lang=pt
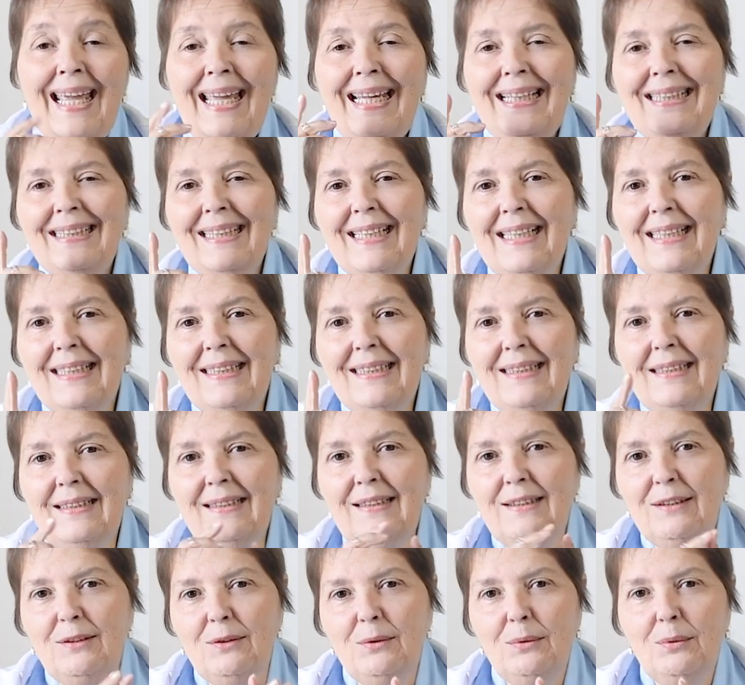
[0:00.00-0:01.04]

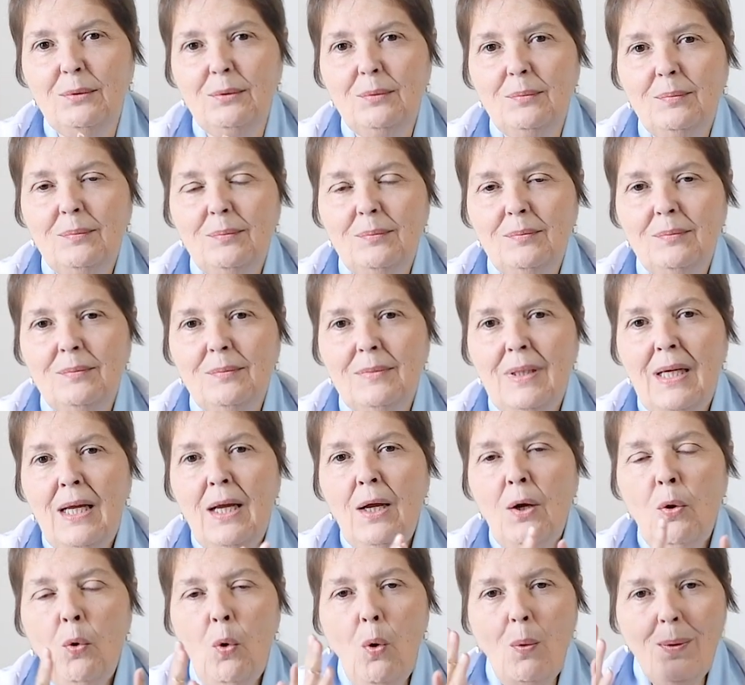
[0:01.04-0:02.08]
Entretanto,
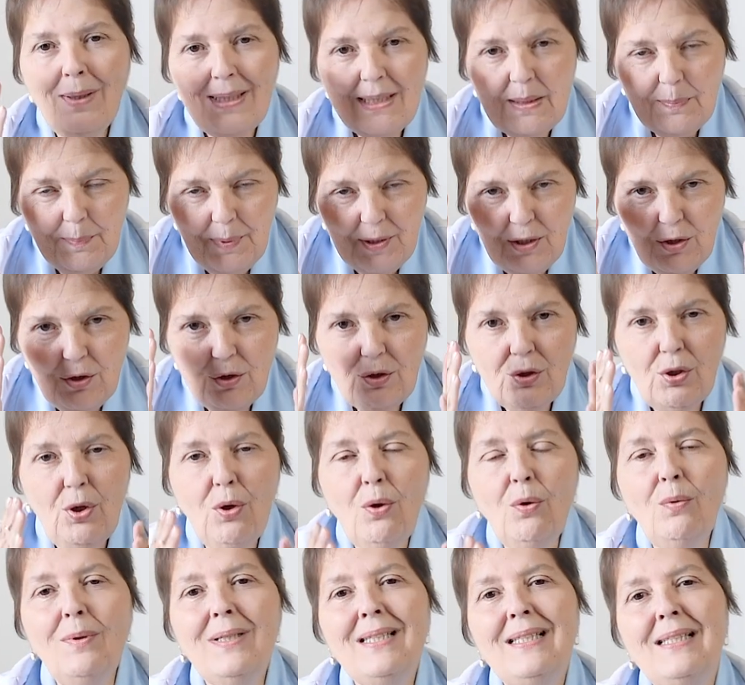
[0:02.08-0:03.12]
com as
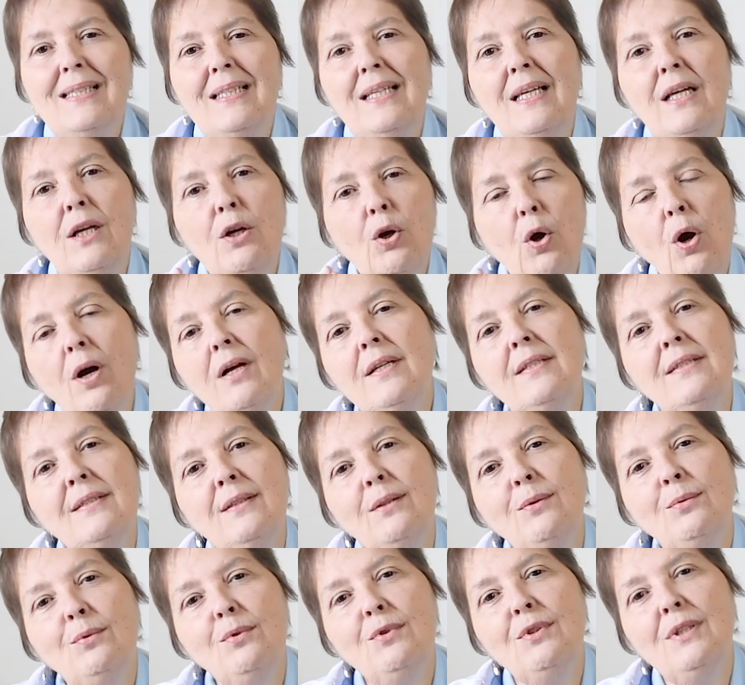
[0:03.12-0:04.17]
pessoas que
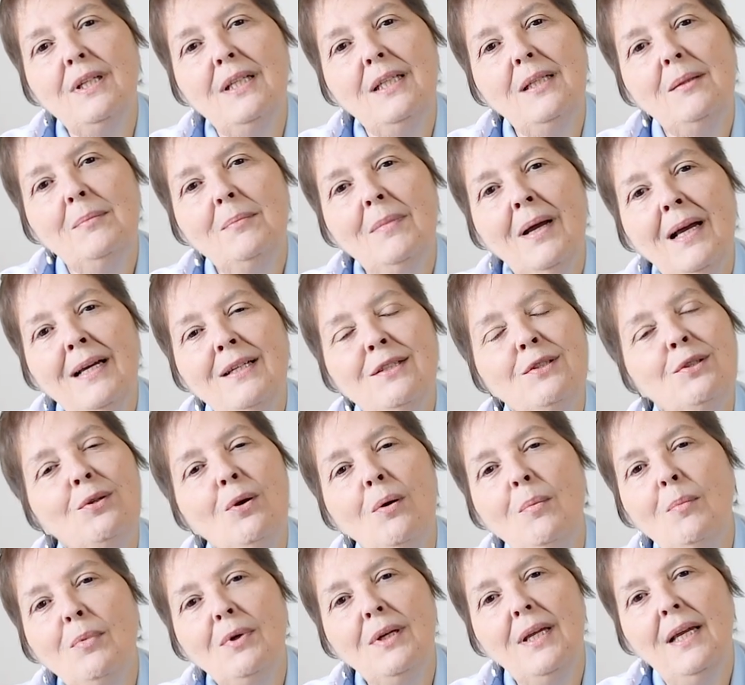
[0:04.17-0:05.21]
gostam dos animais,
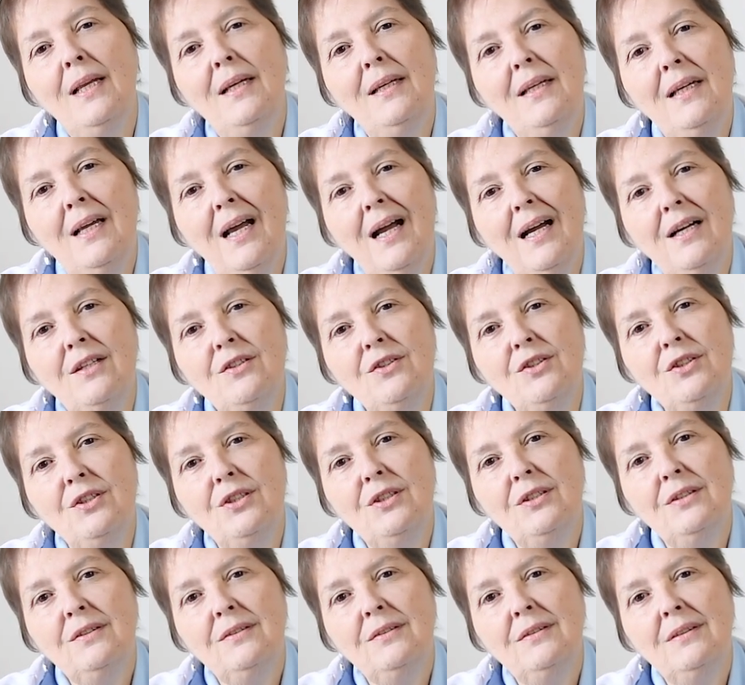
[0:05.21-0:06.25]
como que ele age?
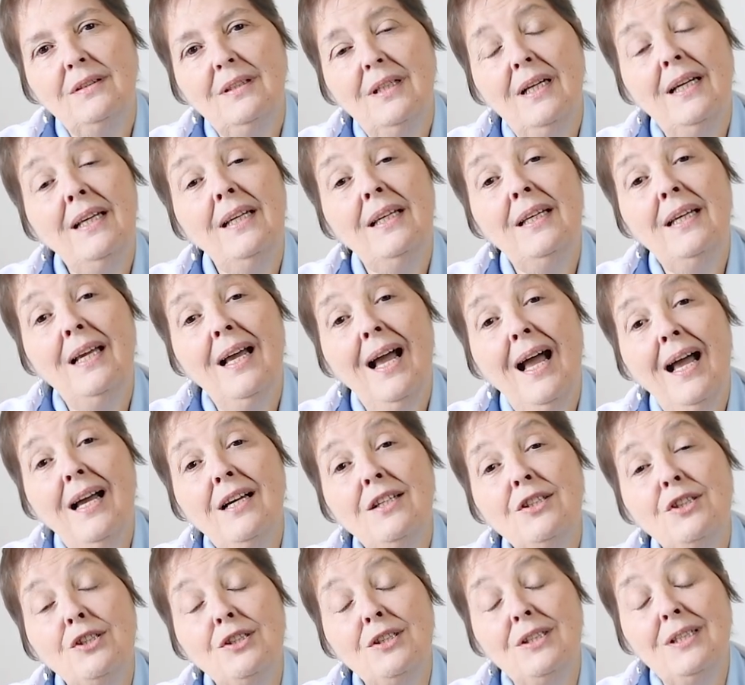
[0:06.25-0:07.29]
Ele
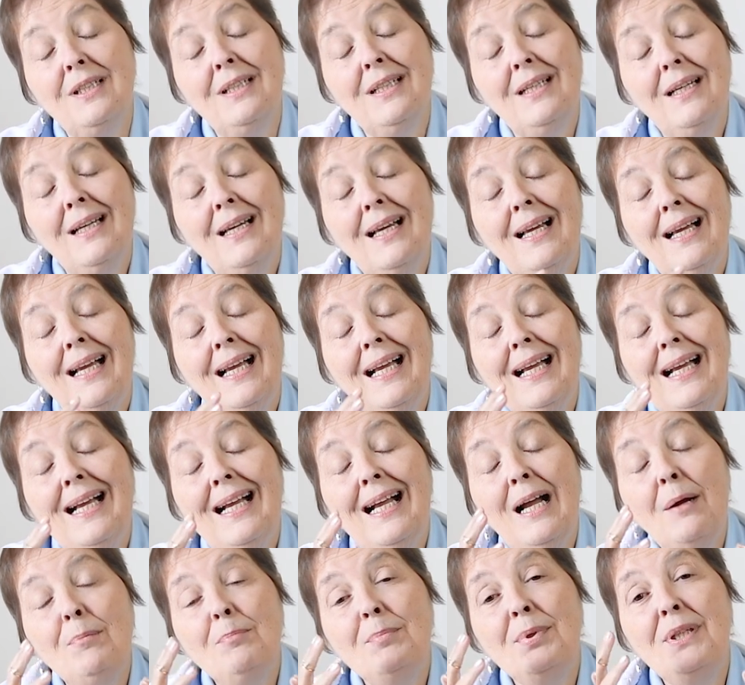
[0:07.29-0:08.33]
age
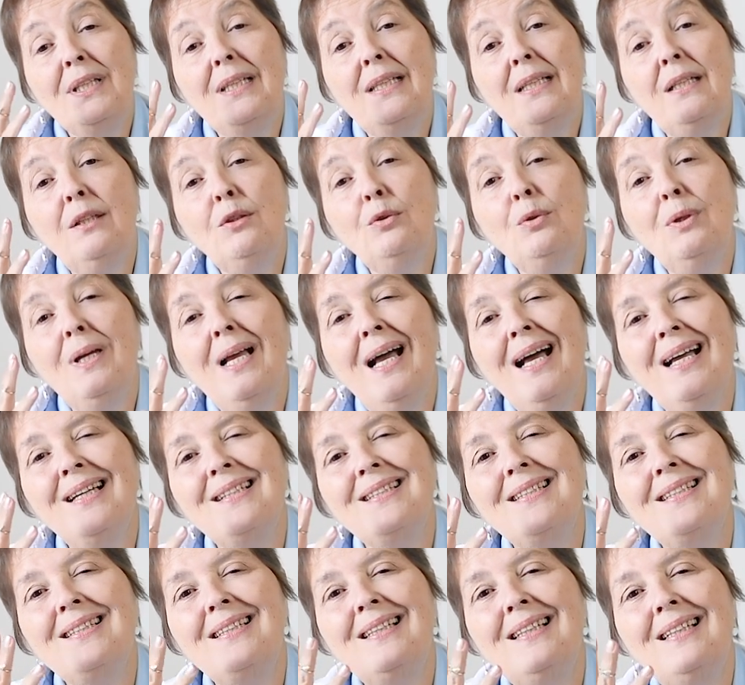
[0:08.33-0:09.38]
captando e
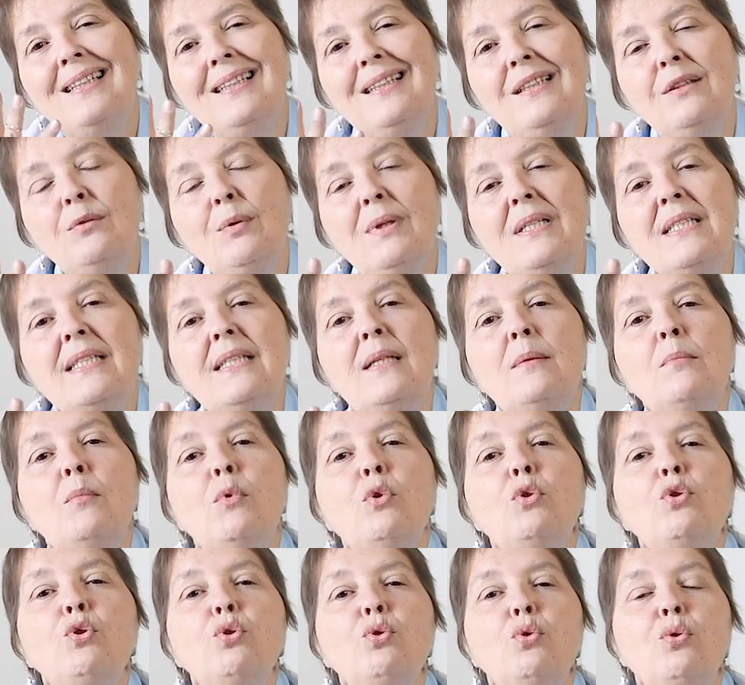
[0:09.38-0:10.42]
rastreando as
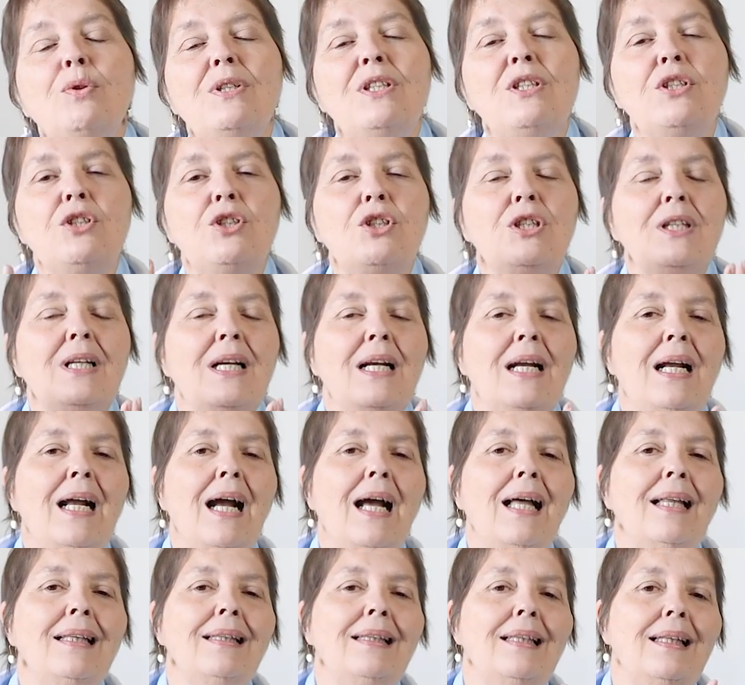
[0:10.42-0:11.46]
emoções de
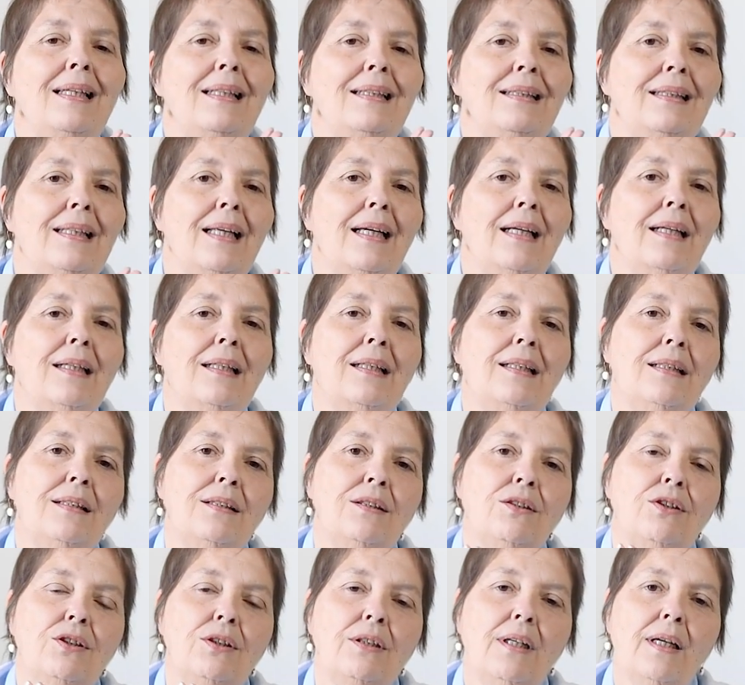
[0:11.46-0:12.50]
cada
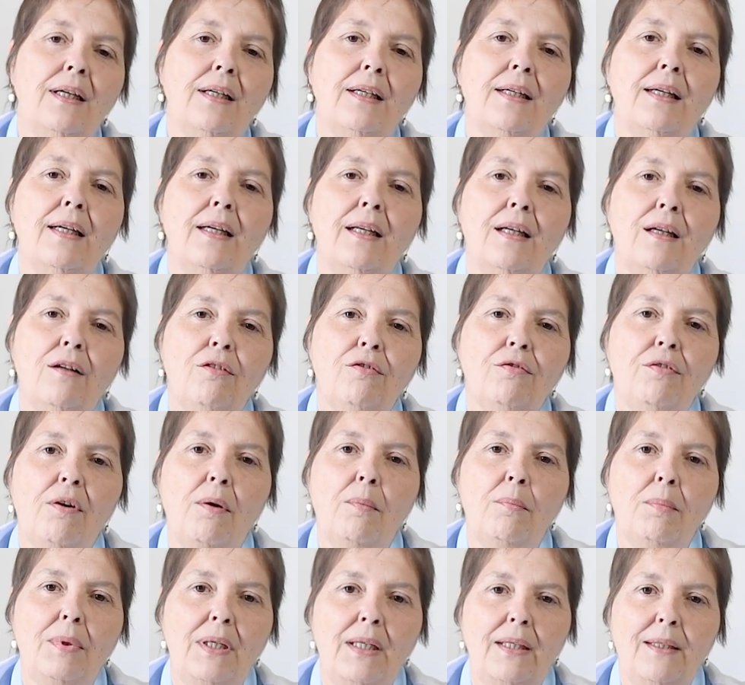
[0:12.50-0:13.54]
integrante daquela
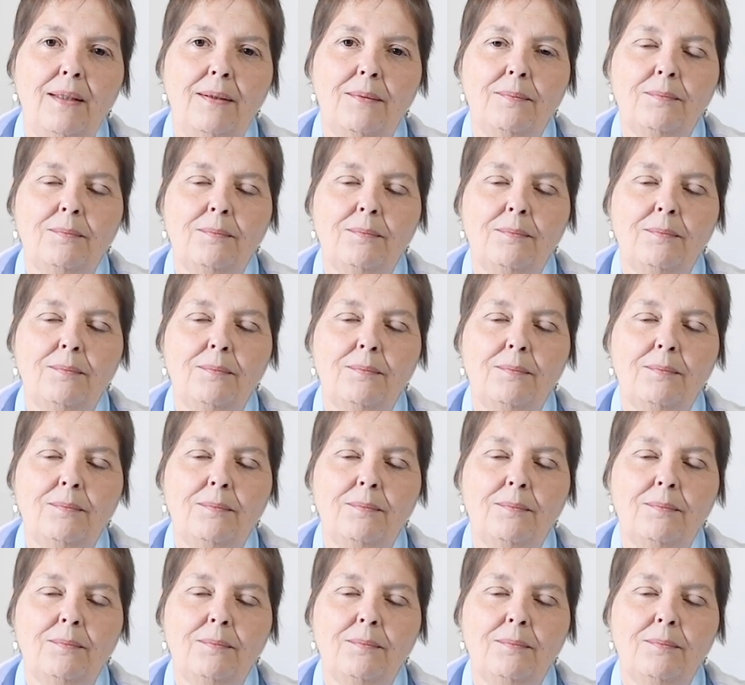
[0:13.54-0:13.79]
família.